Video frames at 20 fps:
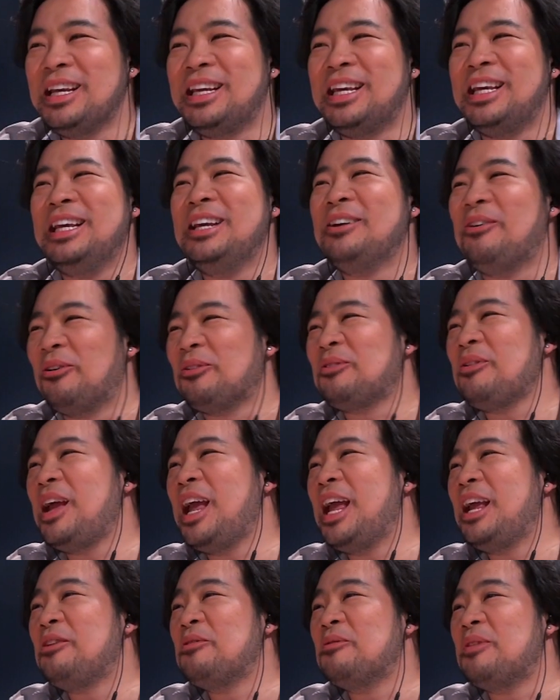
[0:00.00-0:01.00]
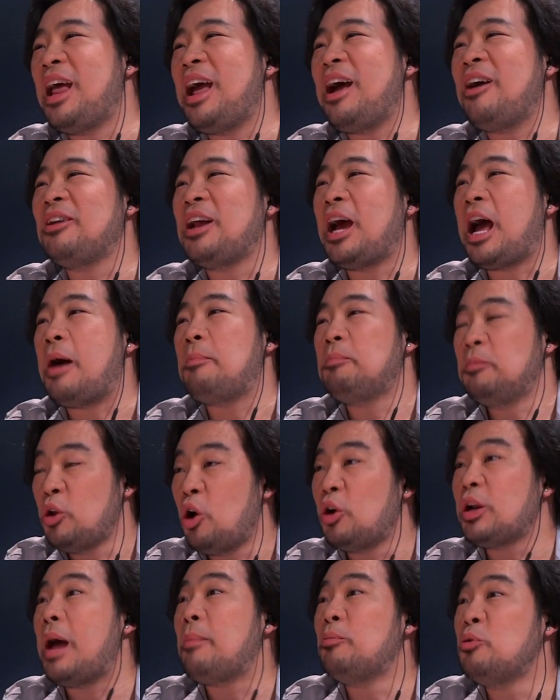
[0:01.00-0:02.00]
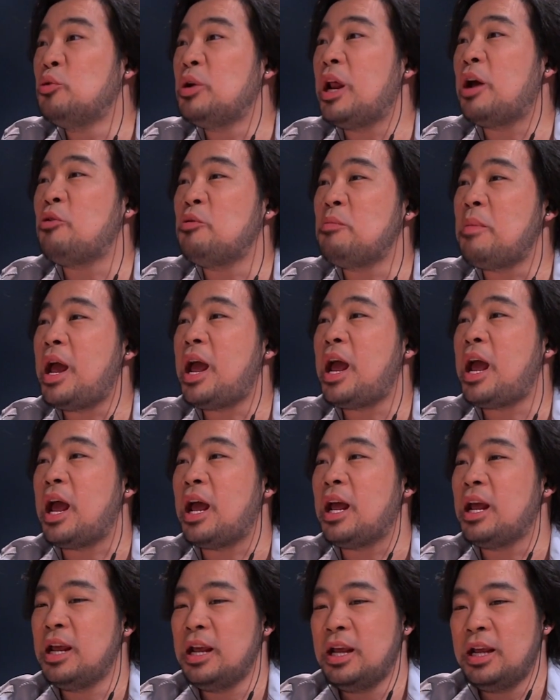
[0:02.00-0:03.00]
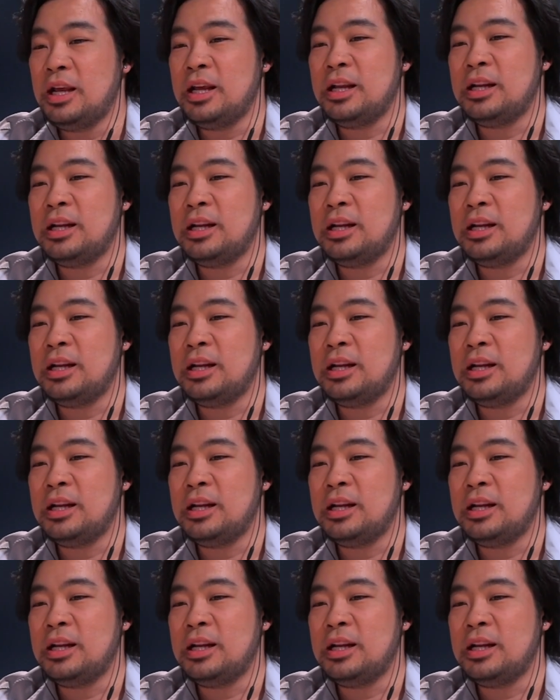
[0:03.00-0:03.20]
มีคีย์ของตัวเองอยู่แล้วนะครับลองทำดูนะคุณแม่ ค่ะ